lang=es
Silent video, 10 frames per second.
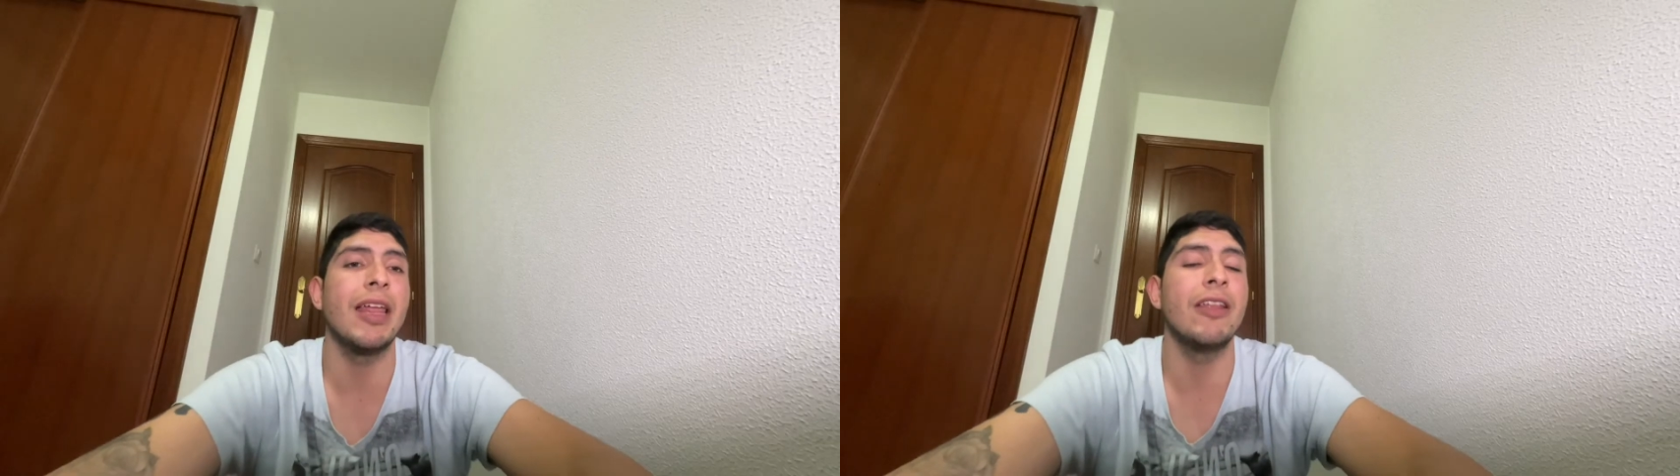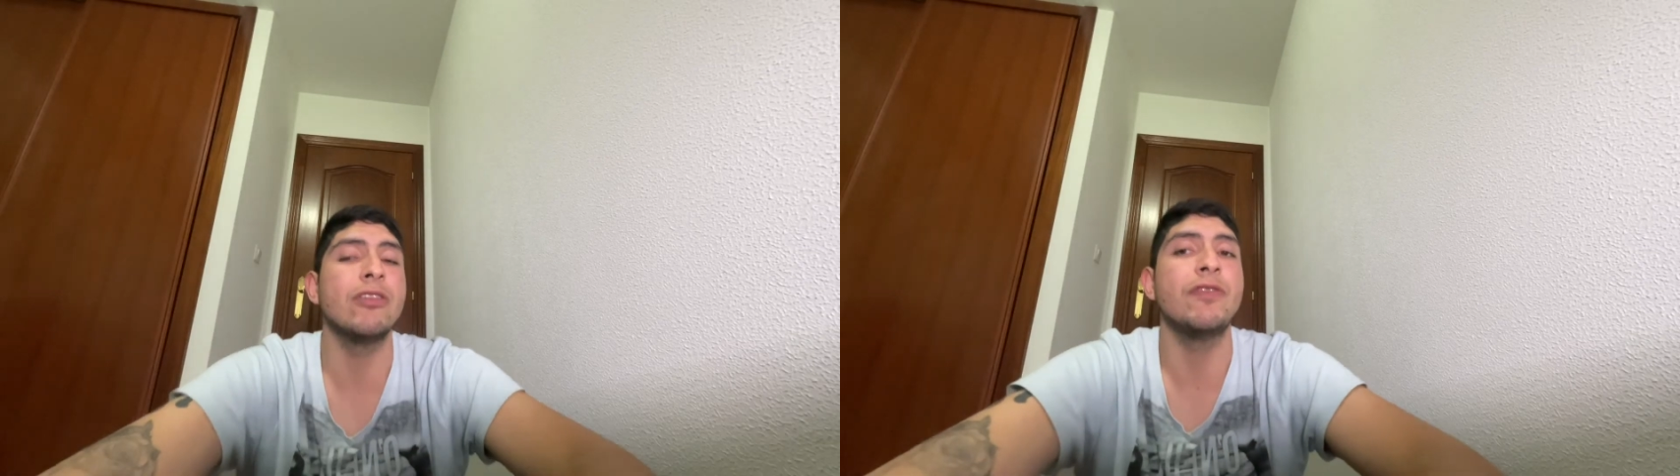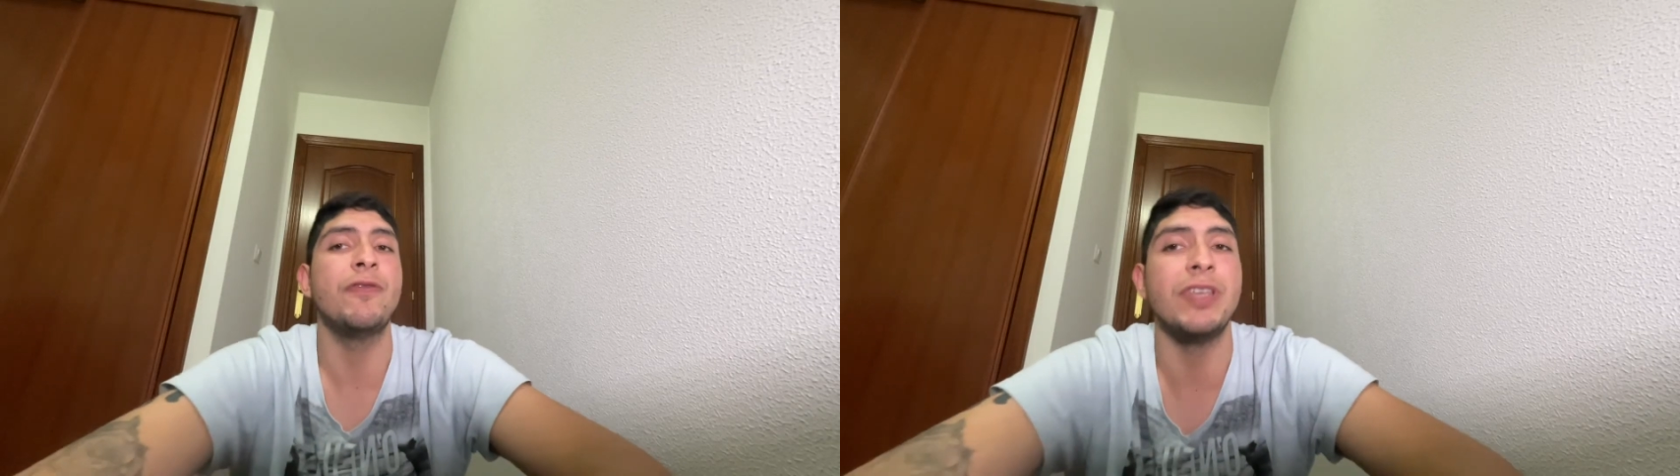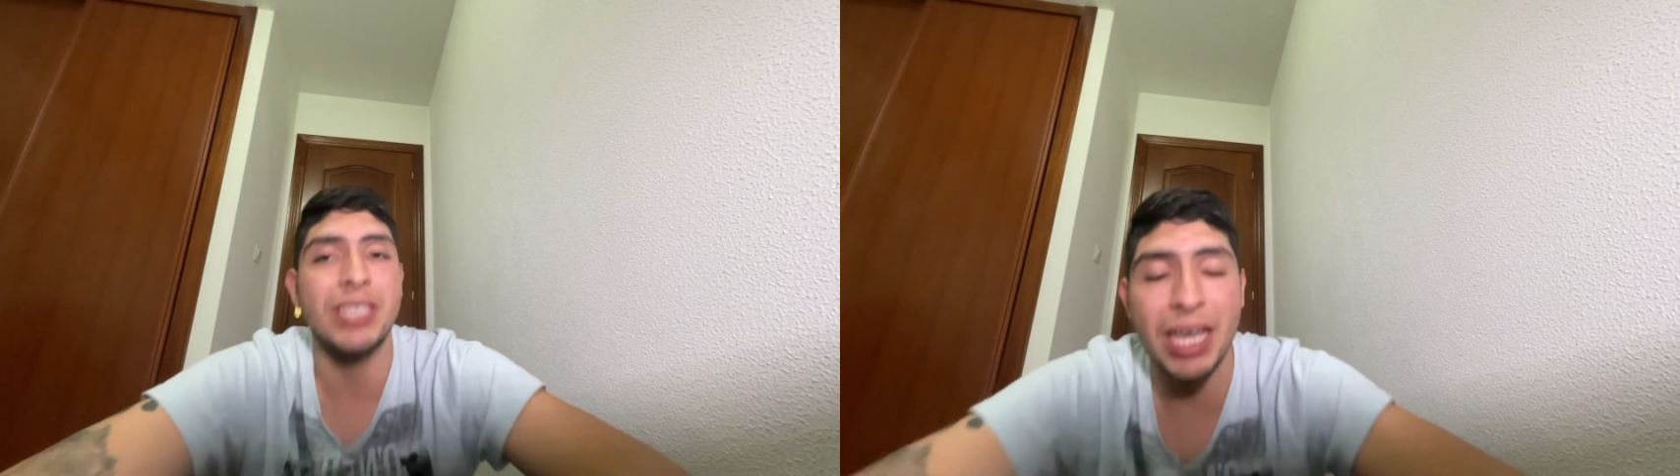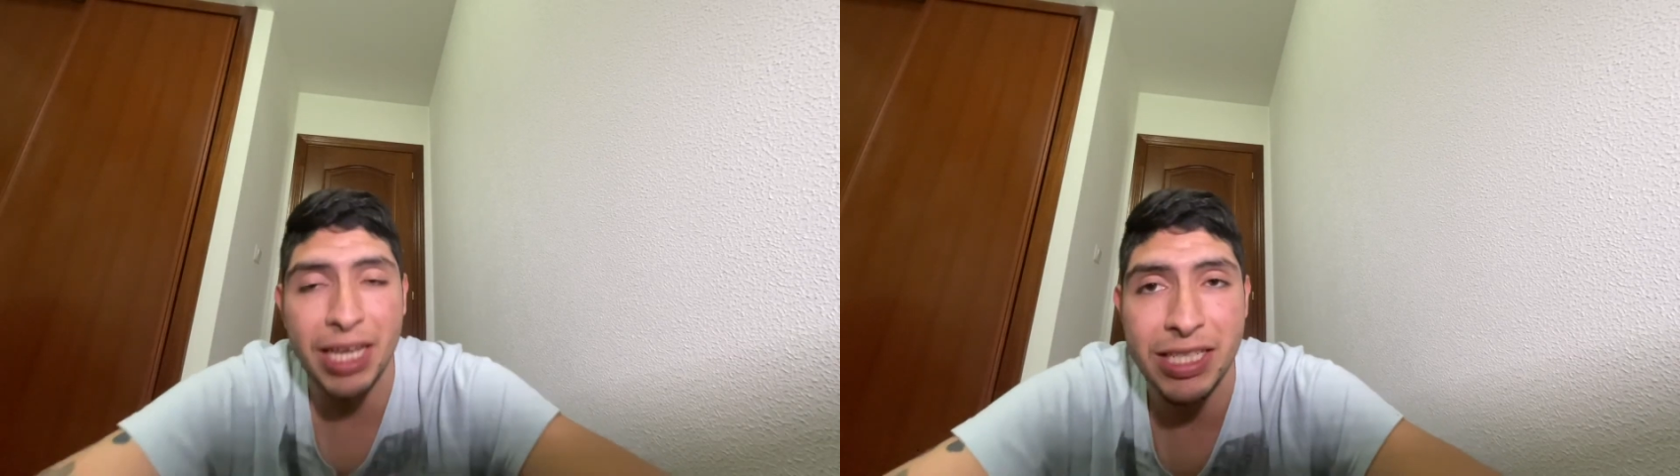de los
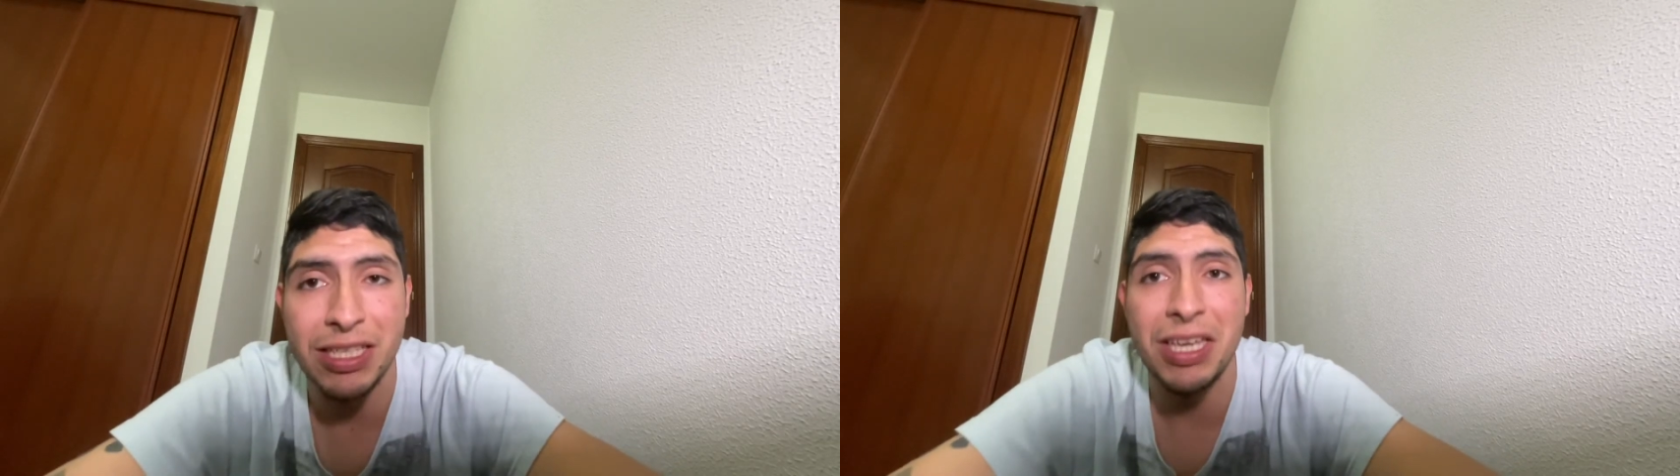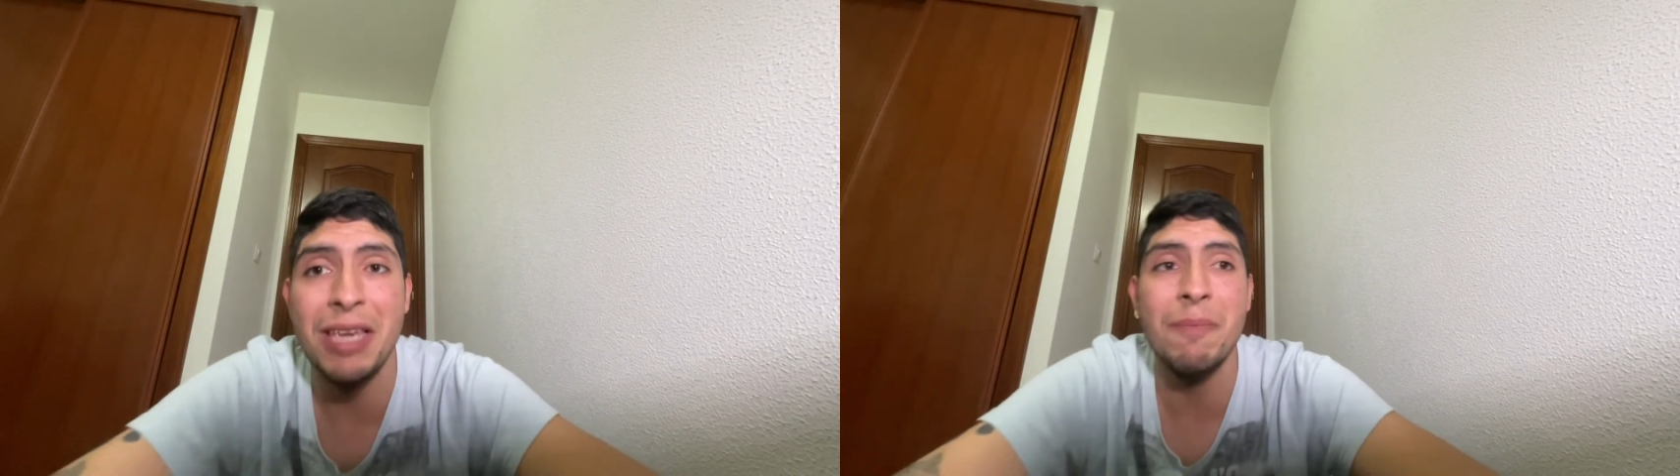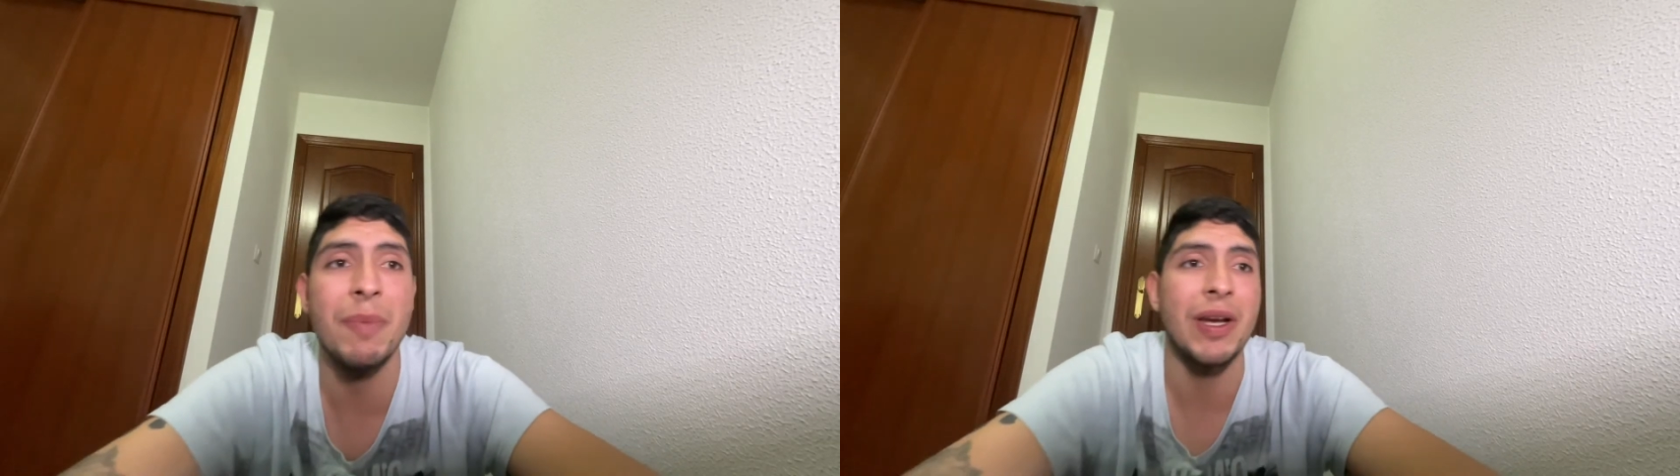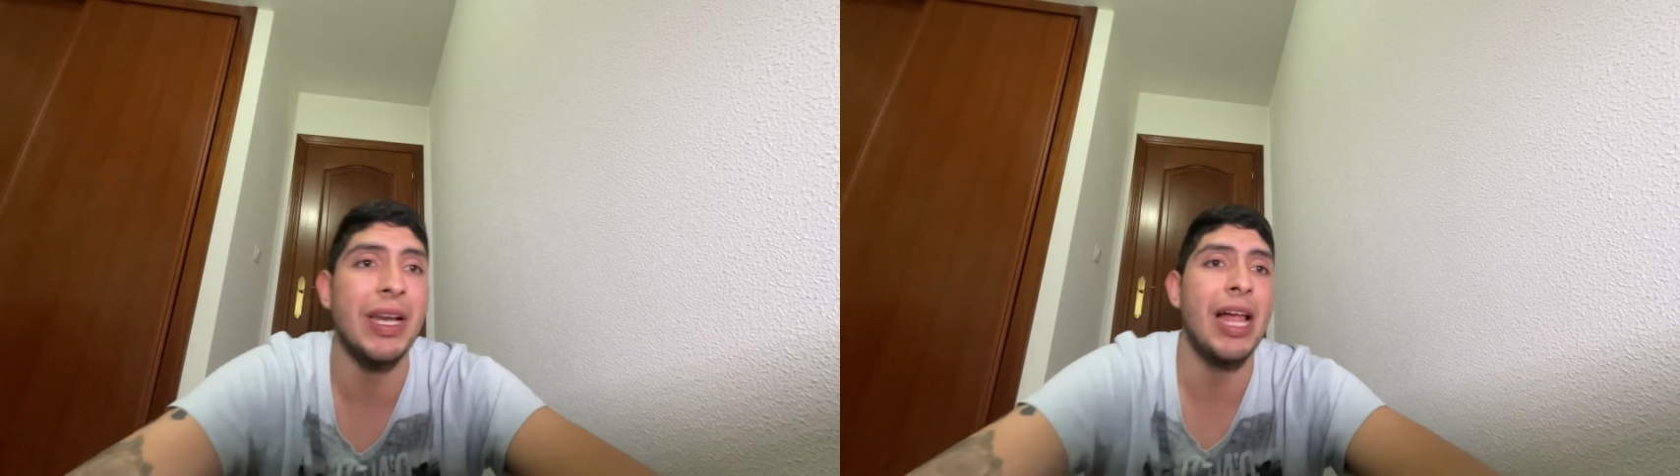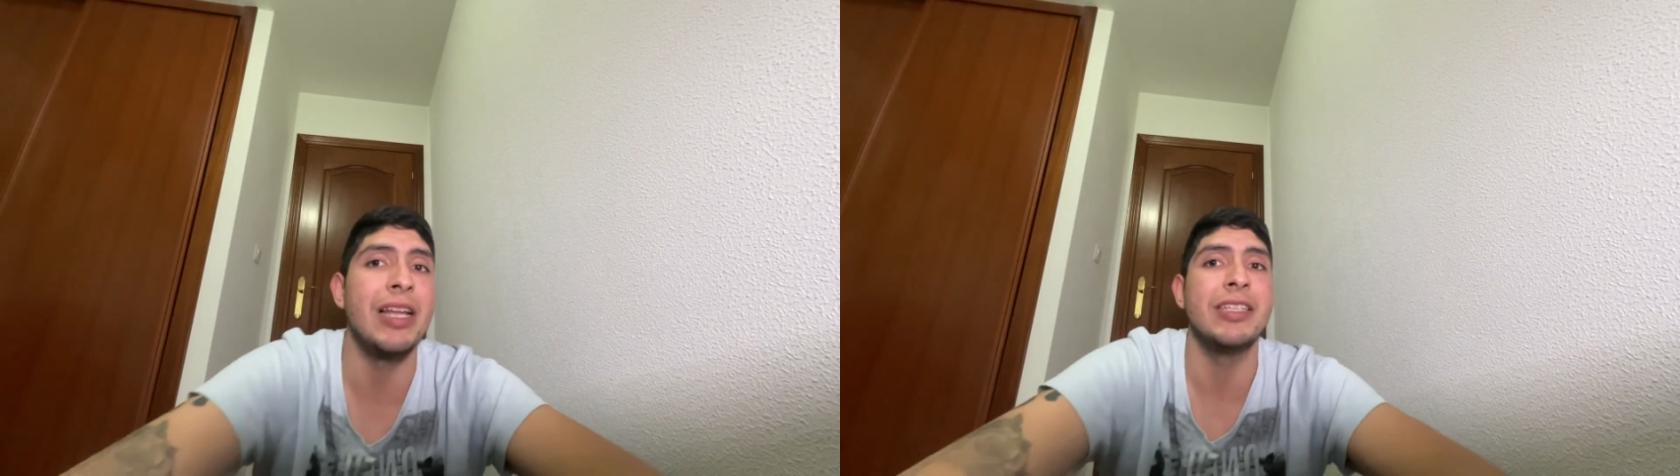fichajes
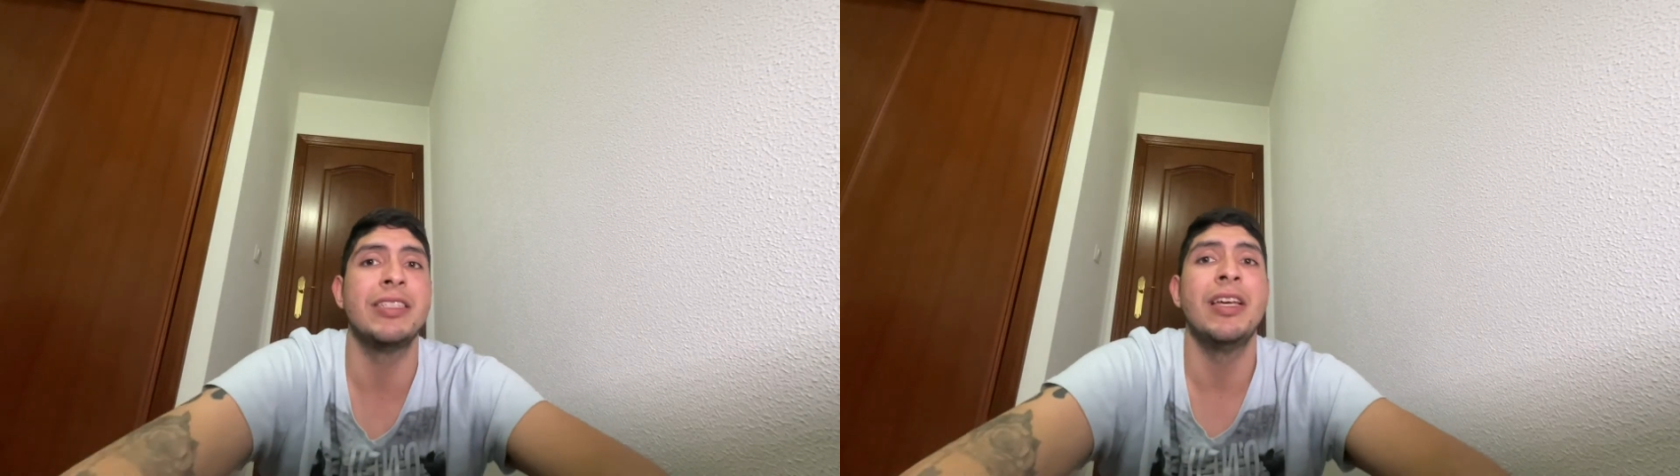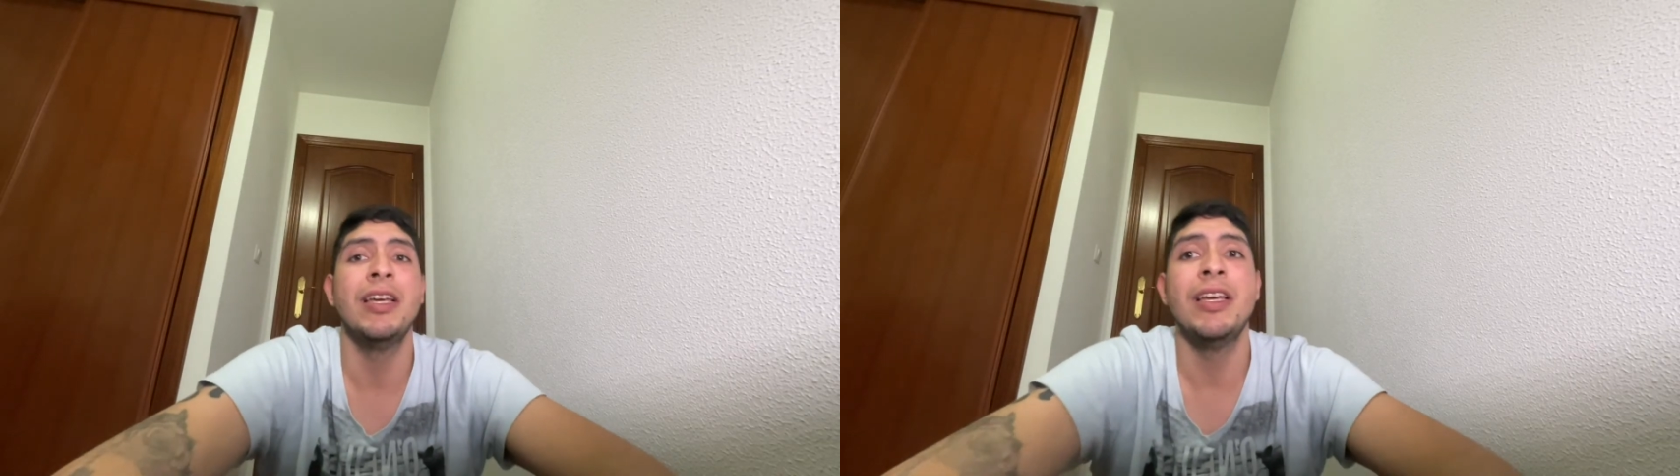invernales